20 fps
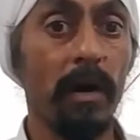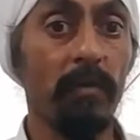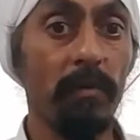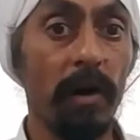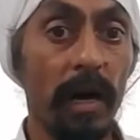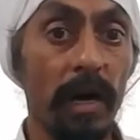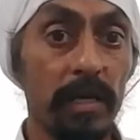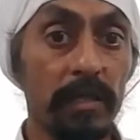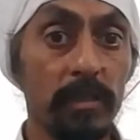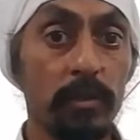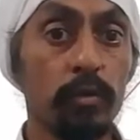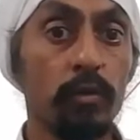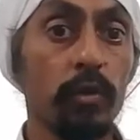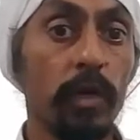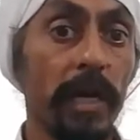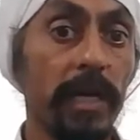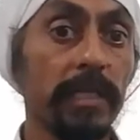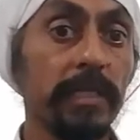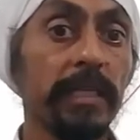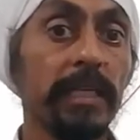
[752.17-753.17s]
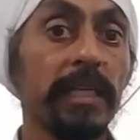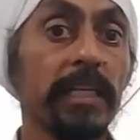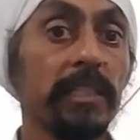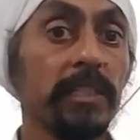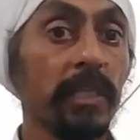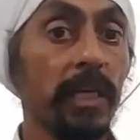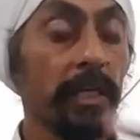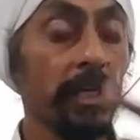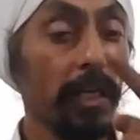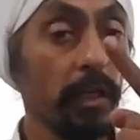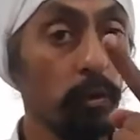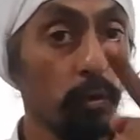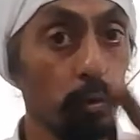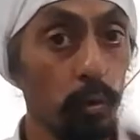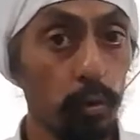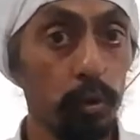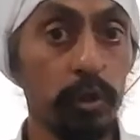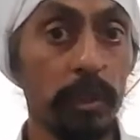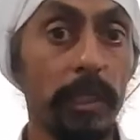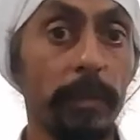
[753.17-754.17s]
आवाज सुनाई देनी चाहिए
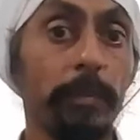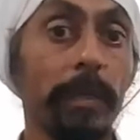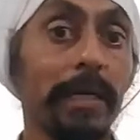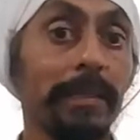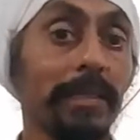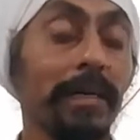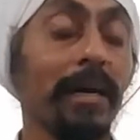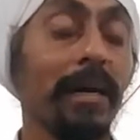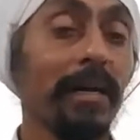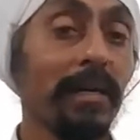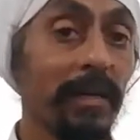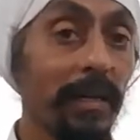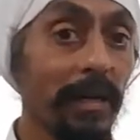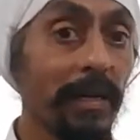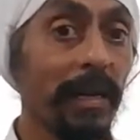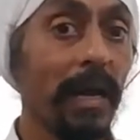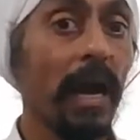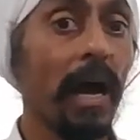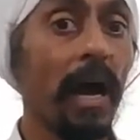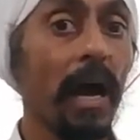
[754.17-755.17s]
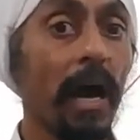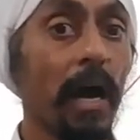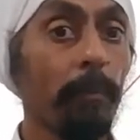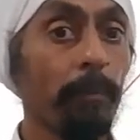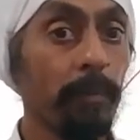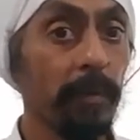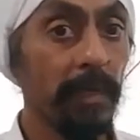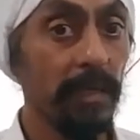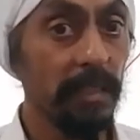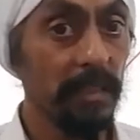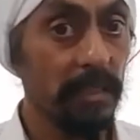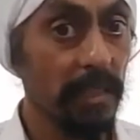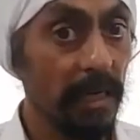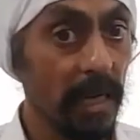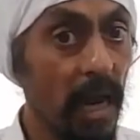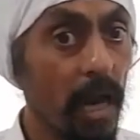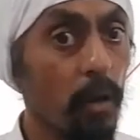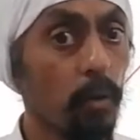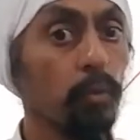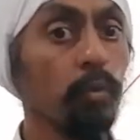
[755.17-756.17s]
दूसरी बात अगर आप
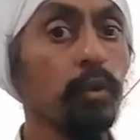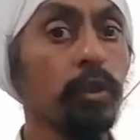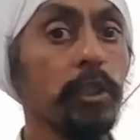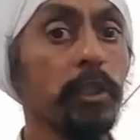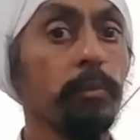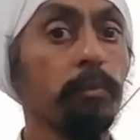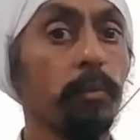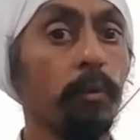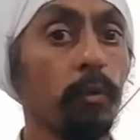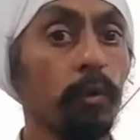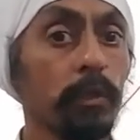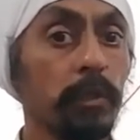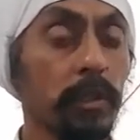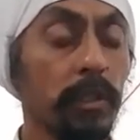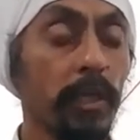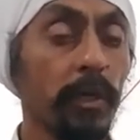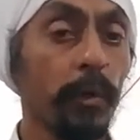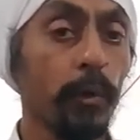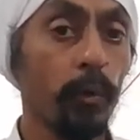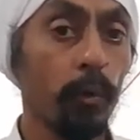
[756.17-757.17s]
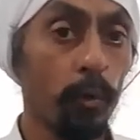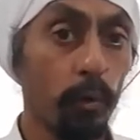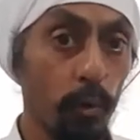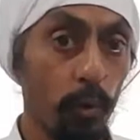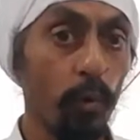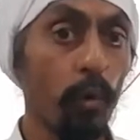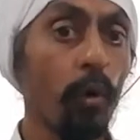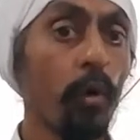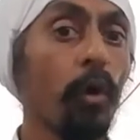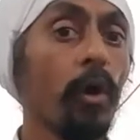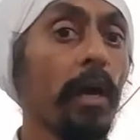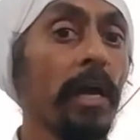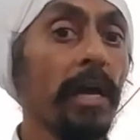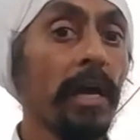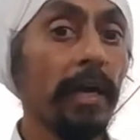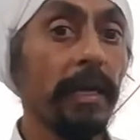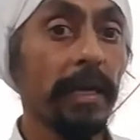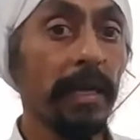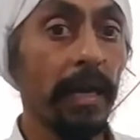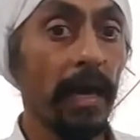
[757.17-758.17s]
इतना ऊंची बोलते हो
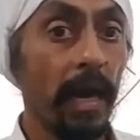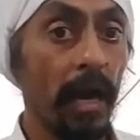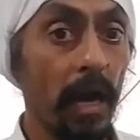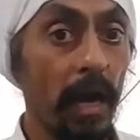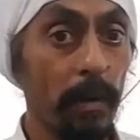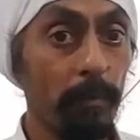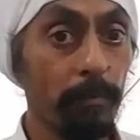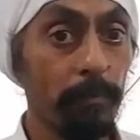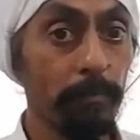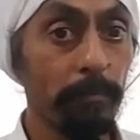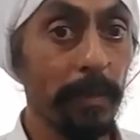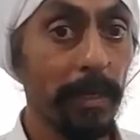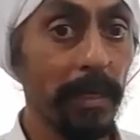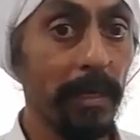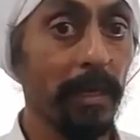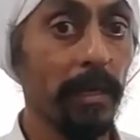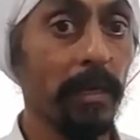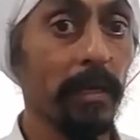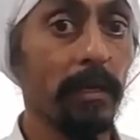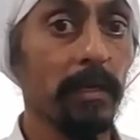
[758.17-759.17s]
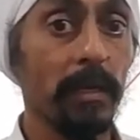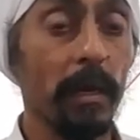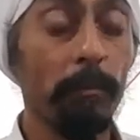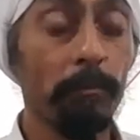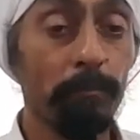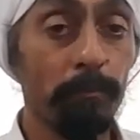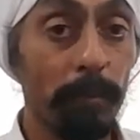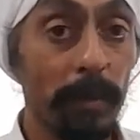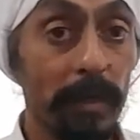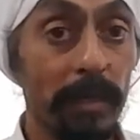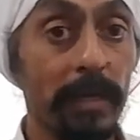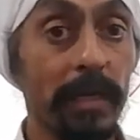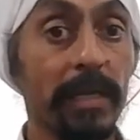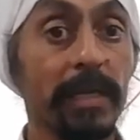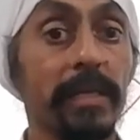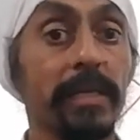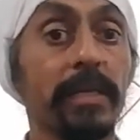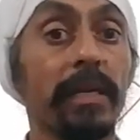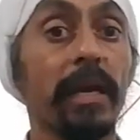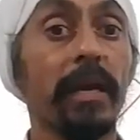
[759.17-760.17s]
कि आप में कंपन
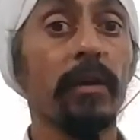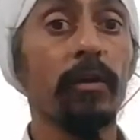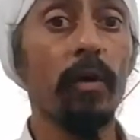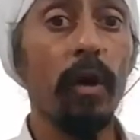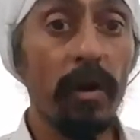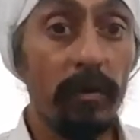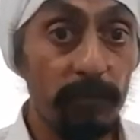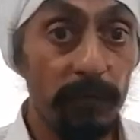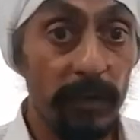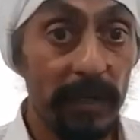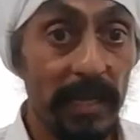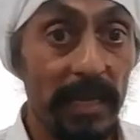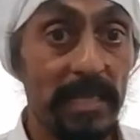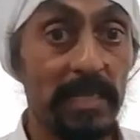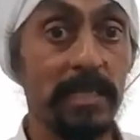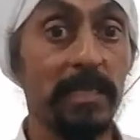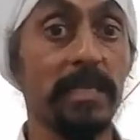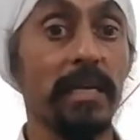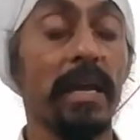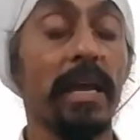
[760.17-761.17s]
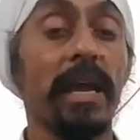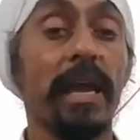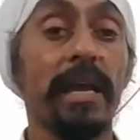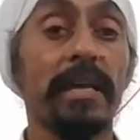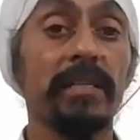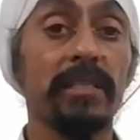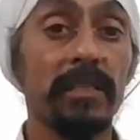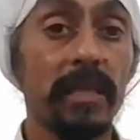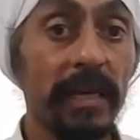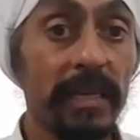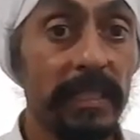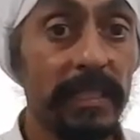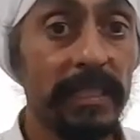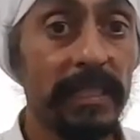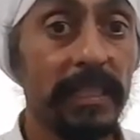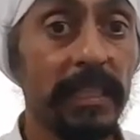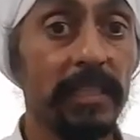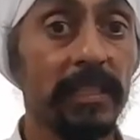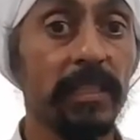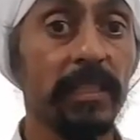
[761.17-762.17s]
नहीं है कॉन्फिडेंस है
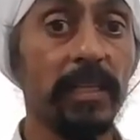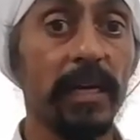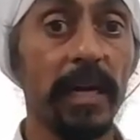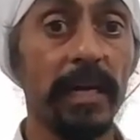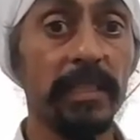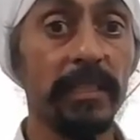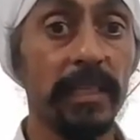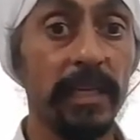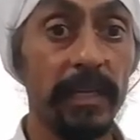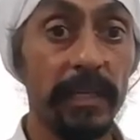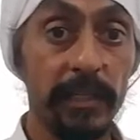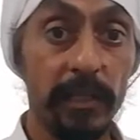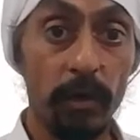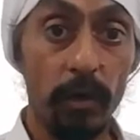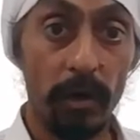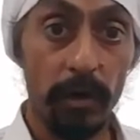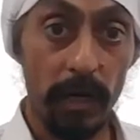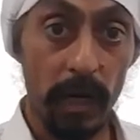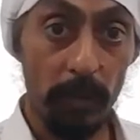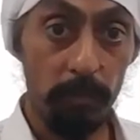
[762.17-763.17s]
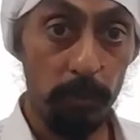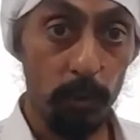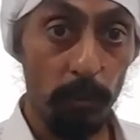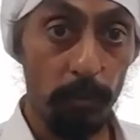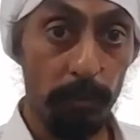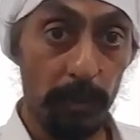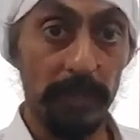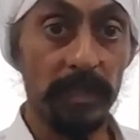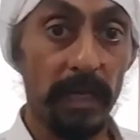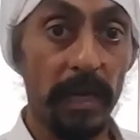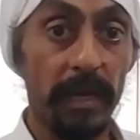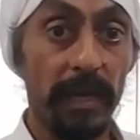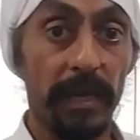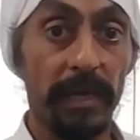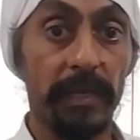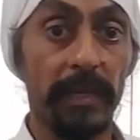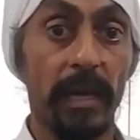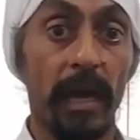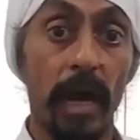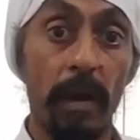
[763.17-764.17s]
एंजाइटी नहीं दिखाई दे रही है और आपको पता
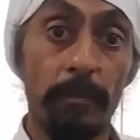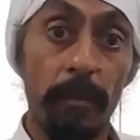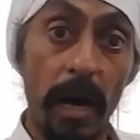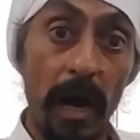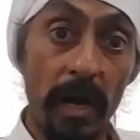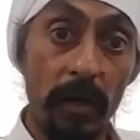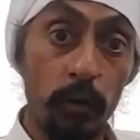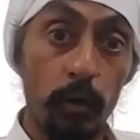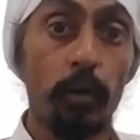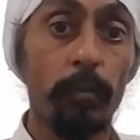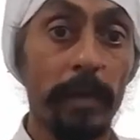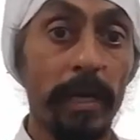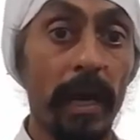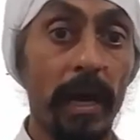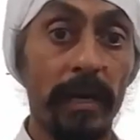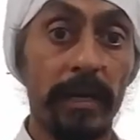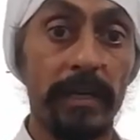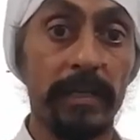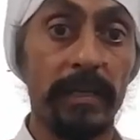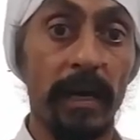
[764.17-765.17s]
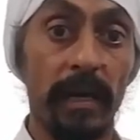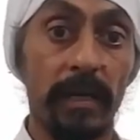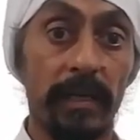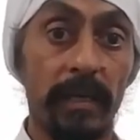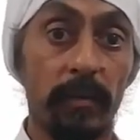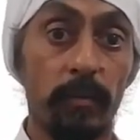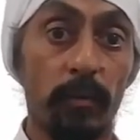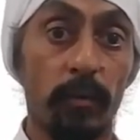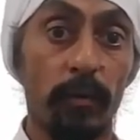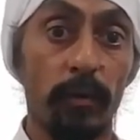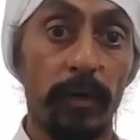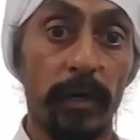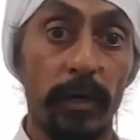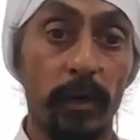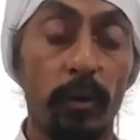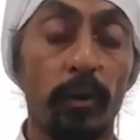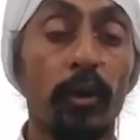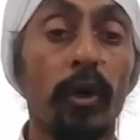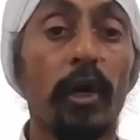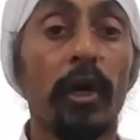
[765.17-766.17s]
है कि आप आंखों में आंखें डाल के बोल
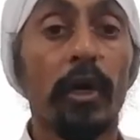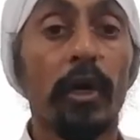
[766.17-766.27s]
रहे हो